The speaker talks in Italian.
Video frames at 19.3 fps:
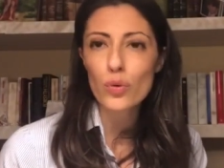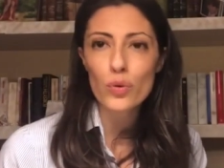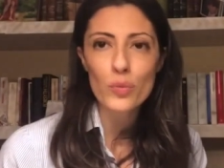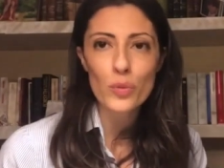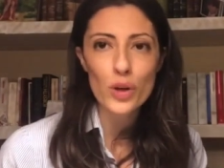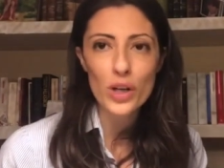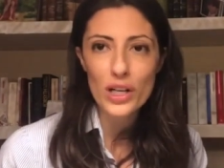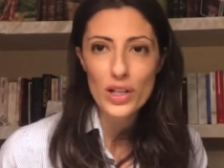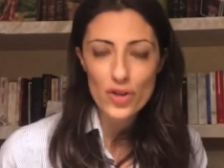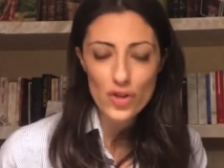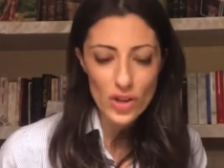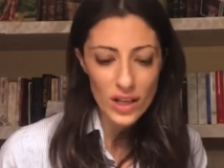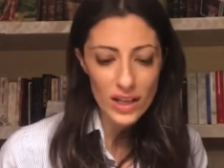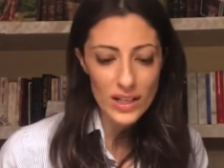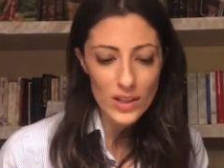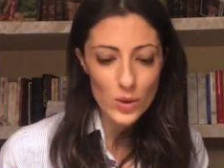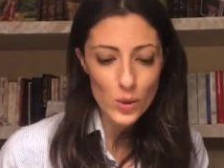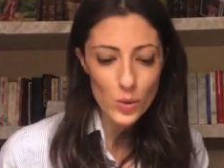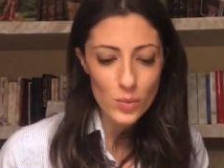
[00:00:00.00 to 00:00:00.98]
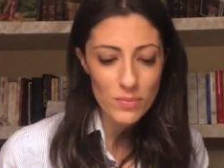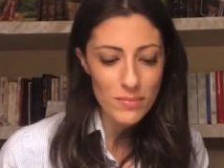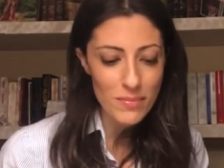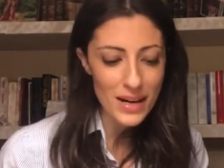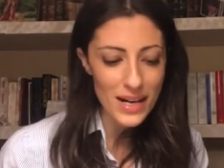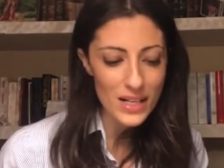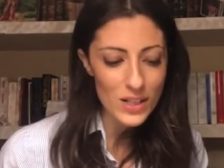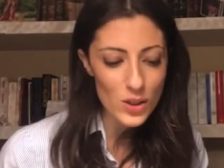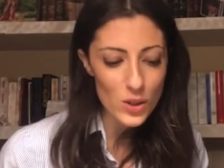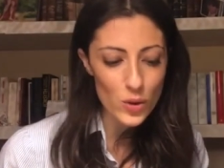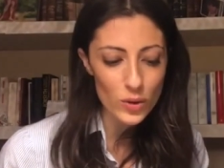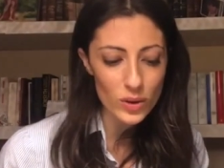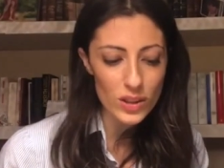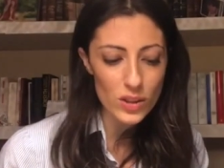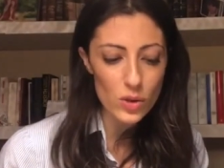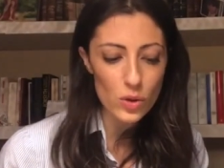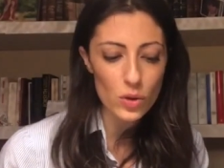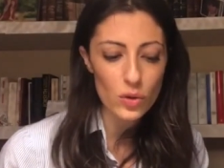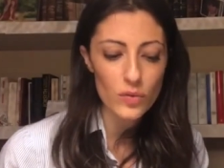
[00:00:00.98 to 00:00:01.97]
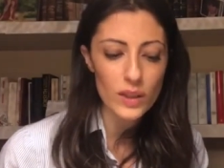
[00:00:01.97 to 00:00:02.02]
un rumoreggiare sommesso
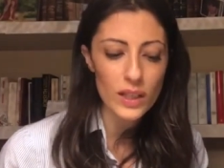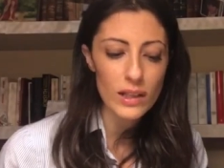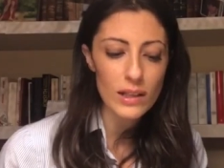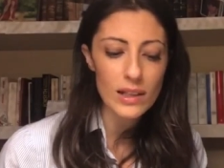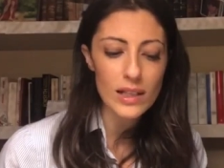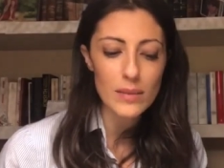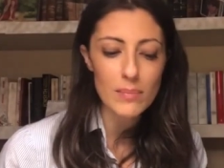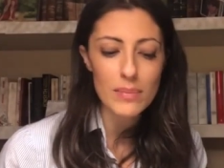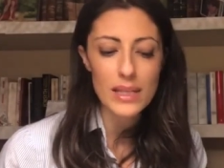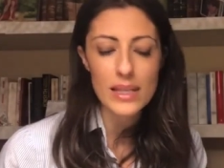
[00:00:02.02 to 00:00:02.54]
di stoviglie,